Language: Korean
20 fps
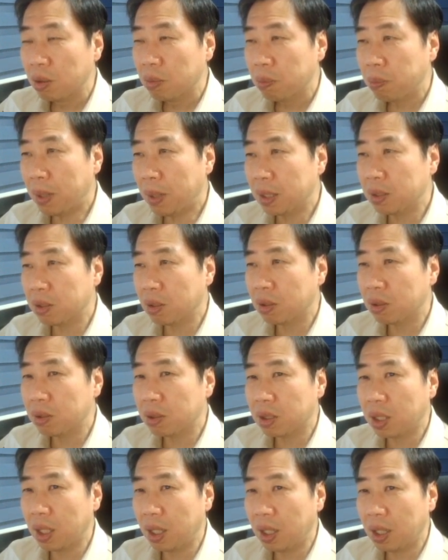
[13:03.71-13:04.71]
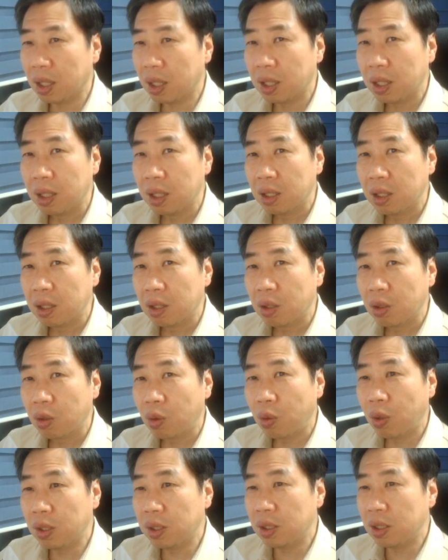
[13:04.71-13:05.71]
빠졌을 때
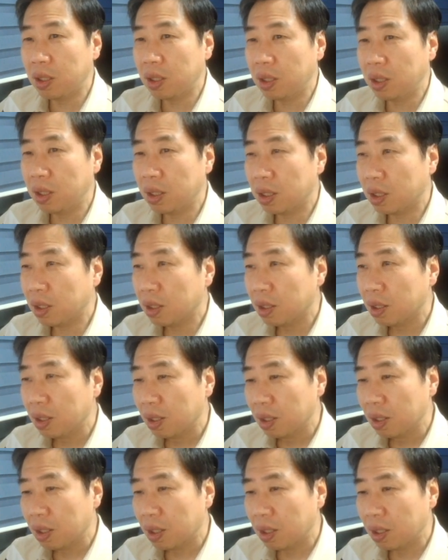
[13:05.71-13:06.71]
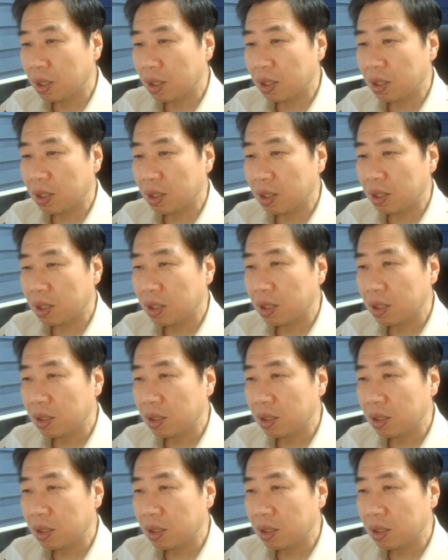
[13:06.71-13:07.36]
괜히 어,